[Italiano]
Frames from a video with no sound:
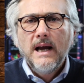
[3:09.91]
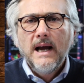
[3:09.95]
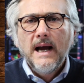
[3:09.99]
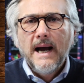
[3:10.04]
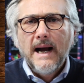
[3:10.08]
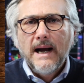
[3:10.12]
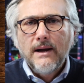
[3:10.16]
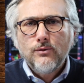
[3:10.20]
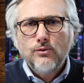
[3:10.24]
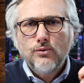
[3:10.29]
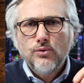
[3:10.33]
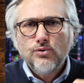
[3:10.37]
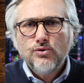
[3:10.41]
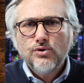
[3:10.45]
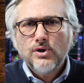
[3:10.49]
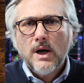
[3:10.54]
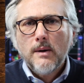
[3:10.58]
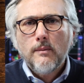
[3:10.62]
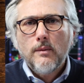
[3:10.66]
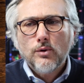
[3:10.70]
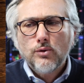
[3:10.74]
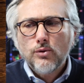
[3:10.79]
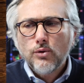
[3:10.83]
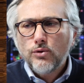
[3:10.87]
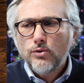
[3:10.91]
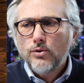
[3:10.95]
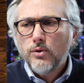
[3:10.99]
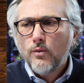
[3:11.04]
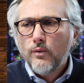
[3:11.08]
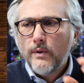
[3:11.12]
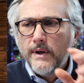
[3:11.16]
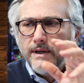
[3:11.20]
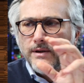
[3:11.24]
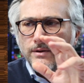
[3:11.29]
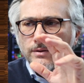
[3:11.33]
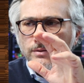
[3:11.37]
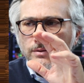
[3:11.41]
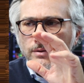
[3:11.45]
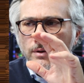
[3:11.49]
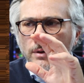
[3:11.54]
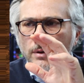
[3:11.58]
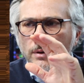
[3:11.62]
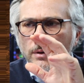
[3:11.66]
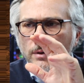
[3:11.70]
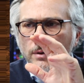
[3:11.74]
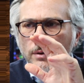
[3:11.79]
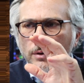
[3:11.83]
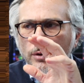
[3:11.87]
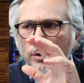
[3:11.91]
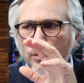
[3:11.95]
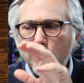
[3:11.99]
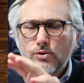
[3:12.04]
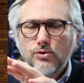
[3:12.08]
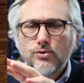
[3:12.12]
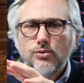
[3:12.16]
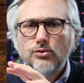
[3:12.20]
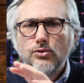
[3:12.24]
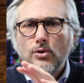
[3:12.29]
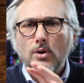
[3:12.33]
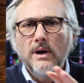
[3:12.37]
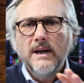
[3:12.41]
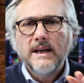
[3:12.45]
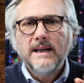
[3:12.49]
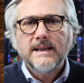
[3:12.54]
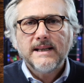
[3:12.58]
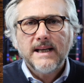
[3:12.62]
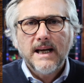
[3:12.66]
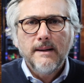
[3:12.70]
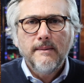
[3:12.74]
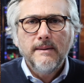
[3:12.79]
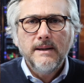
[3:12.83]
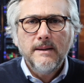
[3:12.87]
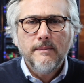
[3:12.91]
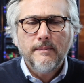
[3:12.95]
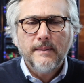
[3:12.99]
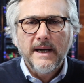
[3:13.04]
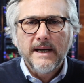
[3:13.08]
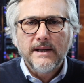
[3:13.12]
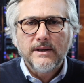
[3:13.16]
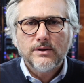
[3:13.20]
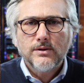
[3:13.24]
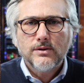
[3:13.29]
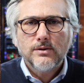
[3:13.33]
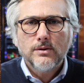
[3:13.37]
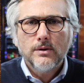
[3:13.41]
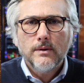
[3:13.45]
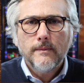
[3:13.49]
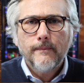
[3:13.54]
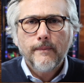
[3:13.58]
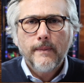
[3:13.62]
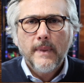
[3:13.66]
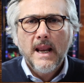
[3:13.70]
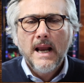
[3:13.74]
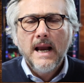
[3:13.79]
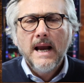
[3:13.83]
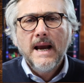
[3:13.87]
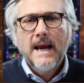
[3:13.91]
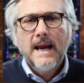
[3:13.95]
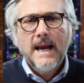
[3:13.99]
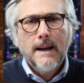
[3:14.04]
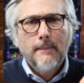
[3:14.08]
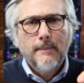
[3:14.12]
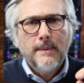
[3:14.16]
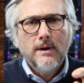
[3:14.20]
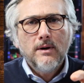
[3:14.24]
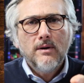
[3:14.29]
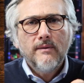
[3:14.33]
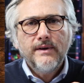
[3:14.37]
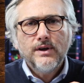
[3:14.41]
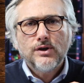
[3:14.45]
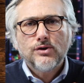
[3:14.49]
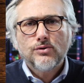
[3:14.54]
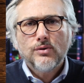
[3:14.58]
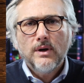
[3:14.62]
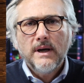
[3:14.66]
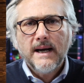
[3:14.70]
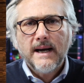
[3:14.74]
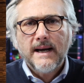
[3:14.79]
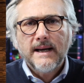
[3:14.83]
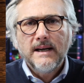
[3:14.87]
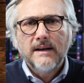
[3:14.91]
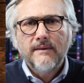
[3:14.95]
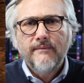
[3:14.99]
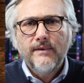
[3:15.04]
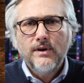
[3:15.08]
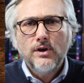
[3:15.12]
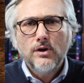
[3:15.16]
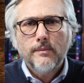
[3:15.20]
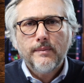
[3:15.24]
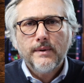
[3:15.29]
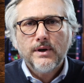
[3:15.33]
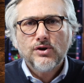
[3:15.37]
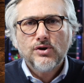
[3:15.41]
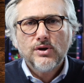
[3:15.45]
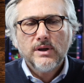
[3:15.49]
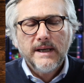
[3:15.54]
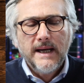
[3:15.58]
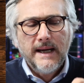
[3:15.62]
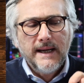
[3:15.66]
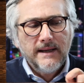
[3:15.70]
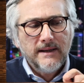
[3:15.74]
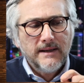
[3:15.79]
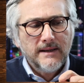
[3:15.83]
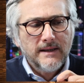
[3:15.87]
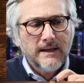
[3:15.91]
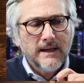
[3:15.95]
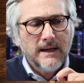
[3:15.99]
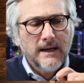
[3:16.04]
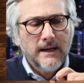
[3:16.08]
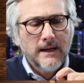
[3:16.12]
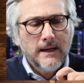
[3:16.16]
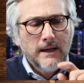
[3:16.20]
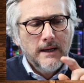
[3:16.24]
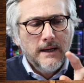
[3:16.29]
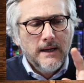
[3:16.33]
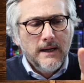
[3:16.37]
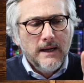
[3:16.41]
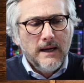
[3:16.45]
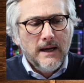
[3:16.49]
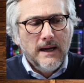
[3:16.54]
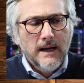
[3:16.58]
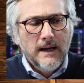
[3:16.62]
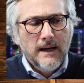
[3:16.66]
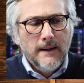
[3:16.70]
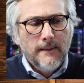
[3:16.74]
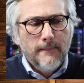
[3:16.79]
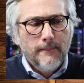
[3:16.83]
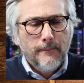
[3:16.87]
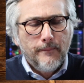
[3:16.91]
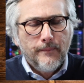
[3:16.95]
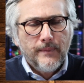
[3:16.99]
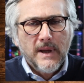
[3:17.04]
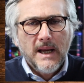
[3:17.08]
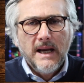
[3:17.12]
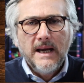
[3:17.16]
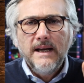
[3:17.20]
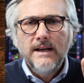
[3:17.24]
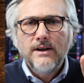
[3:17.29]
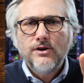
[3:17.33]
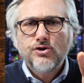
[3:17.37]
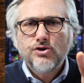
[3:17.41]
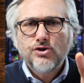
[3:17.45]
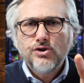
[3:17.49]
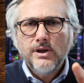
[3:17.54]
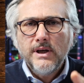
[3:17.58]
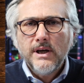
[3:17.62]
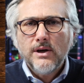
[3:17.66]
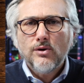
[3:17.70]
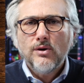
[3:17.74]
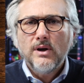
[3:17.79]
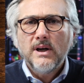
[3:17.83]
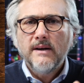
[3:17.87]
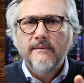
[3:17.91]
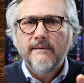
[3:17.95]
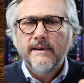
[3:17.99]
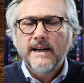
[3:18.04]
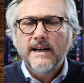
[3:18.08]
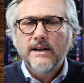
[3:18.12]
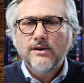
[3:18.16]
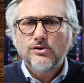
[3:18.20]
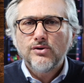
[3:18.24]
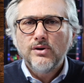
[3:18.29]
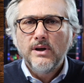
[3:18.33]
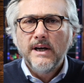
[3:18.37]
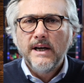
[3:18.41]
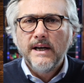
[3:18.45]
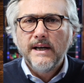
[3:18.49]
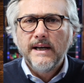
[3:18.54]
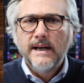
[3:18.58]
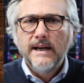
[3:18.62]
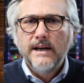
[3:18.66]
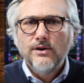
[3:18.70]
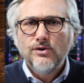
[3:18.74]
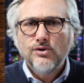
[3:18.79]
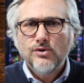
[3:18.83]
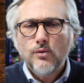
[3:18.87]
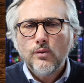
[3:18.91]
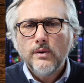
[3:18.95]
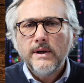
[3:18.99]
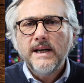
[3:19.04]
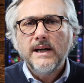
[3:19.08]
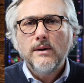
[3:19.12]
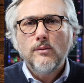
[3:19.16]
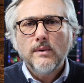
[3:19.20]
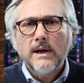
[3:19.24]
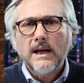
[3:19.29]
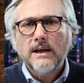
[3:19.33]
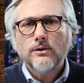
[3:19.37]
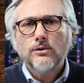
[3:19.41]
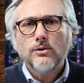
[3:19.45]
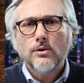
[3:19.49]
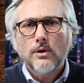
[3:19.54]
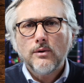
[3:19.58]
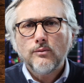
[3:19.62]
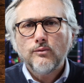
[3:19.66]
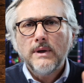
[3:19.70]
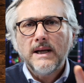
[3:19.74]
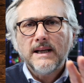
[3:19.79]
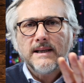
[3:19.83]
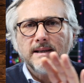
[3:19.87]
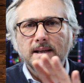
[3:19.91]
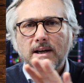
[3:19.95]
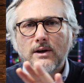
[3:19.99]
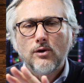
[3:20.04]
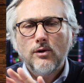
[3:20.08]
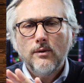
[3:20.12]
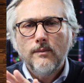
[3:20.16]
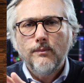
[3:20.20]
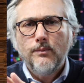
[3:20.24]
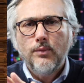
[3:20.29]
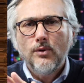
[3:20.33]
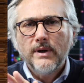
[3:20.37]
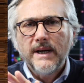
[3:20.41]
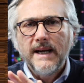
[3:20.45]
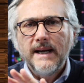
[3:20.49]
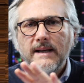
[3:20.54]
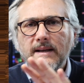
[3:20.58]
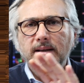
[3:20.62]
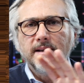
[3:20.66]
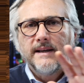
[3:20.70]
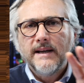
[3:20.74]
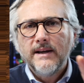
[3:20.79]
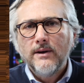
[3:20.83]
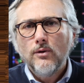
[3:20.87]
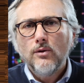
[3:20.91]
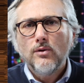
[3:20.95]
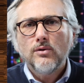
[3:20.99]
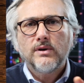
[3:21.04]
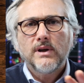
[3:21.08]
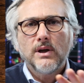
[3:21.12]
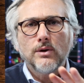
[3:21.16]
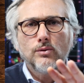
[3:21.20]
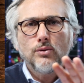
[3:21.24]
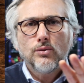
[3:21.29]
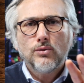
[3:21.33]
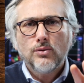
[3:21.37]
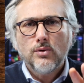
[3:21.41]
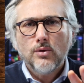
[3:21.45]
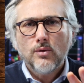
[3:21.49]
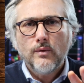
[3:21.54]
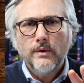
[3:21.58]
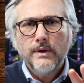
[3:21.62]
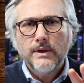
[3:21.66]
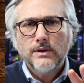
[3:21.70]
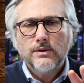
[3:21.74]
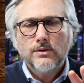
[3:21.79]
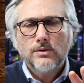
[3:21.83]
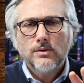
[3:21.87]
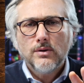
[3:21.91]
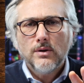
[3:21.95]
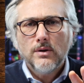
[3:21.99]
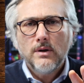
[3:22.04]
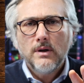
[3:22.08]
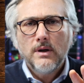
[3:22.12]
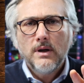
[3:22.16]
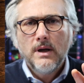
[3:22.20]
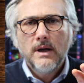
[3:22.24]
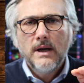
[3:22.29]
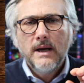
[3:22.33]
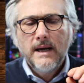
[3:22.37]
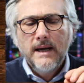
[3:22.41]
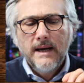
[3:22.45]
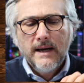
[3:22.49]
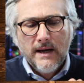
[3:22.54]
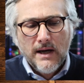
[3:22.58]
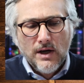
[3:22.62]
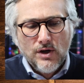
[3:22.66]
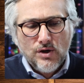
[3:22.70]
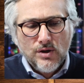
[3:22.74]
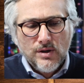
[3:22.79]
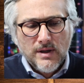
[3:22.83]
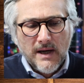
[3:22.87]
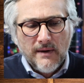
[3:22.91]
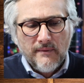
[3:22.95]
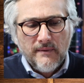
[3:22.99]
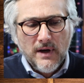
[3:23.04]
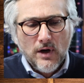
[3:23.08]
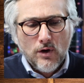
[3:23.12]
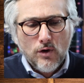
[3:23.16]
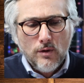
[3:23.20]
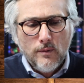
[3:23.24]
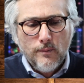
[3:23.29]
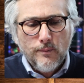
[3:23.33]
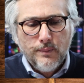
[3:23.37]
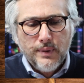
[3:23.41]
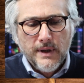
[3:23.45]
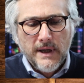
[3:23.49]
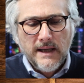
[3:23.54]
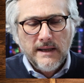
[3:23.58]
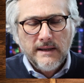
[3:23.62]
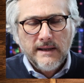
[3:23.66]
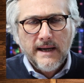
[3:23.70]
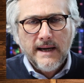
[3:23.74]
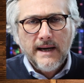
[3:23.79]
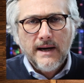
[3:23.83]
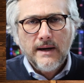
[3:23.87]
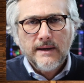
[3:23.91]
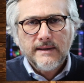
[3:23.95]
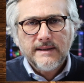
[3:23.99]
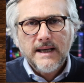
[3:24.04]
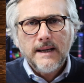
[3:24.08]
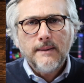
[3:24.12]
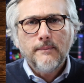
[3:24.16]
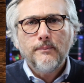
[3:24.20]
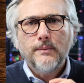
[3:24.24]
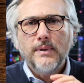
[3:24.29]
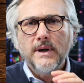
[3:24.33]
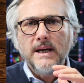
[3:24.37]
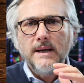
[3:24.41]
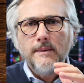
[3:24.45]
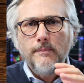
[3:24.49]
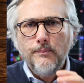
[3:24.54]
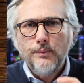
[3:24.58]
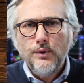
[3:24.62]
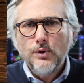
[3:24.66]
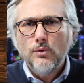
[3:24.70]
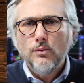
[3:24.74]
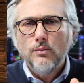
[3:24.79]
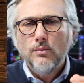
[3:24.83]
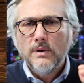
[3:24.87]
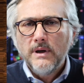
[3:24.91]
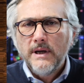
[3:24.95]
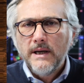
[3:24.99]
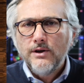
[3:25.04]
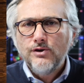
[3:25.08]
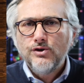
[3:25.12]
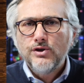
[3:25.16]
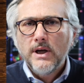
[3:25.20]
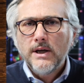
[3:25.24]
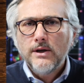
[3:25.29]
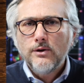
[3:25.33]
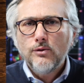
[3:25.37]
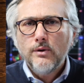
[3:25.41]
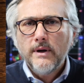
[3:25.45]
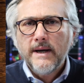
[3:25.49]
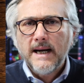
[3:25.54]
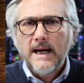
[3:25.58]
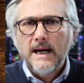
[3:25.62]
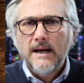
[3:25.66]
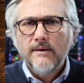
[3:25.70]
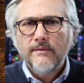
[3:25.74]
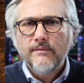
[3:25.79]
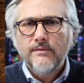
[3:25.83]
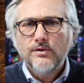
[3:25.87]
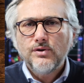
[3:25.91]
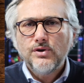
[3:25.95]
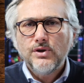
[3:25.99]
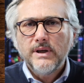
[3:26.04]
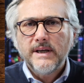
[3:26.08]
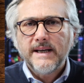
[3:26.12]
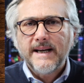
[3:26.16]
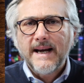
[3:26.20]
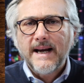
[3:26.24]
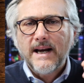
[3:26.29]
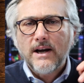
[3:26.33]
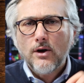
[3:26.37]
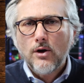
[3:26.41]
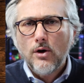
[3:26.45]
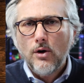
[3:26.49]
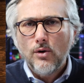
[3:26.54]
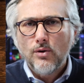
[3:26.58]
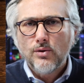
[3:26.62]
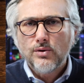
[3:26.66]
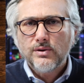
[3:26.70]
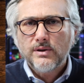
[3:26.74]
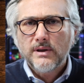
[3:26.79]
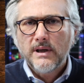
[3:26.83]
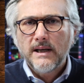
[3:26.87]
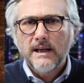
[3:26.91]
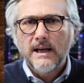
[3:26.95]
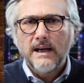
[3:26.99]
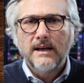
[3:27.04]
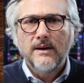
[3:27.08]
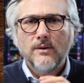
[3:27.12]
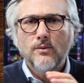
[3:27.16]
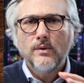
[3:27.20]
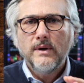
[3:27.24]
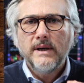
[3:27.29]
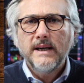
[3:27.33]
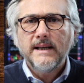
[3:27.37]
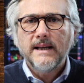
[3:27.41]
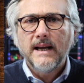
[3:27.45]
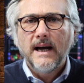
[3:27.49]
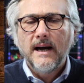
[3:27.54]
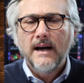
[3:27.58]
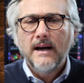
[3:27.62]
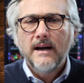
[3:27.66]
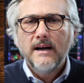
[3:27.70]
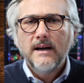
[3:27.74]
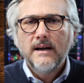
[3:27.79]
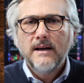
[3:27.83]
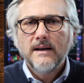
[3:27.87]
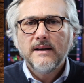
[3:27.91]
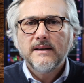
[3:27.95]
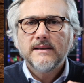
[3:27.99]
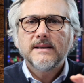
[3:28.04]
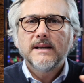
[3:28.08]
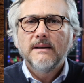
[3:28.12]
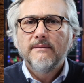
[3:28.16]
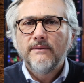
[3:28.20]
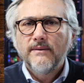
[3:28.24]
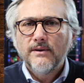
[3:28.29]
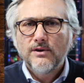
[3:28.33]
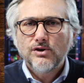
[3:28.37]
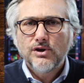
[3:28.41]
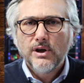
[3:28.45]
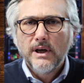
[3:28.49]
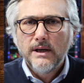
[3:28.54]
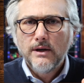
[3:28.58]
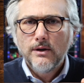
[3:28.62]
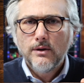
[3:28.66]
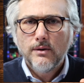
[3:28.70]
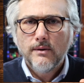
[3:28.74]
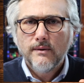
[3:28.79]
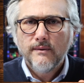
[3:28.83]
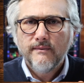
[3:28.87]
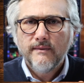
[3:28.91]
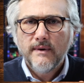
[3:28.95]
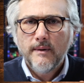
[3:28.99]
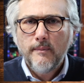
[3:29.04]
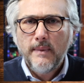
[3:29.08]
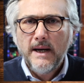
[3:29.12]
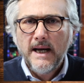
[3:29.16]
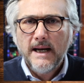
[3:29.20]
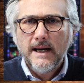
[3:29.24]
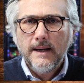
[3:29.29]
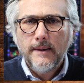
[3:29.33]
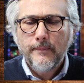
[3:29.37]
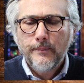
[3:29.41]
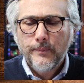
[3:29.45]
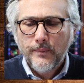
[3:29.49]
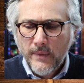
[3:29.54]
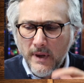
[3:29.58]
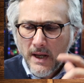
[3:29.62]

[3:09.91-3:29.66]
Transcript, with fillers: Aggiungiamo a tutto questo lo studio degli schemi di prezzo e abbiamo visto anche nel video precedente ehm, il ciclo e le variazioni di range. Quindi un'altra componente oltre a tutto questo che ci serve a comprendere sempre di più, leggendo i grafici, che cosa la liquidità sta facendo. Va bene?